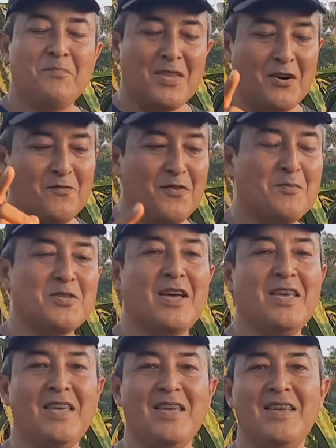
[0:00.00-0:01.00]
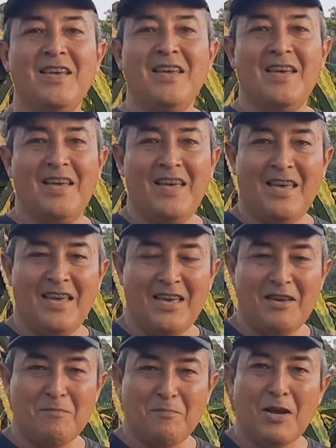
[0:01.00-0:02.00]
Então vamos aí
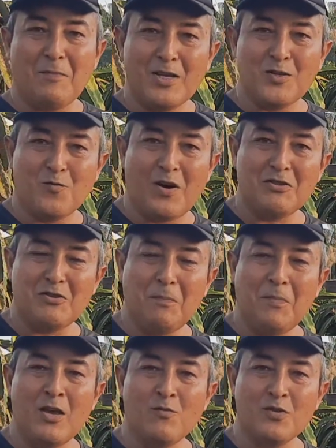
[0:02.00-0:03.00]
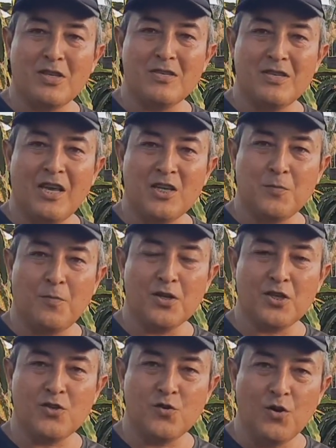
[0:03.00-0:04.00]
é, para mais um quadro de perguntas e
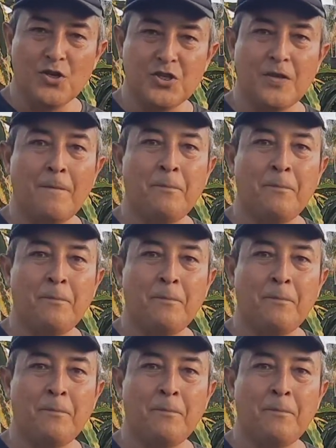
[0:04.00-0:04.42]
respostas de hoje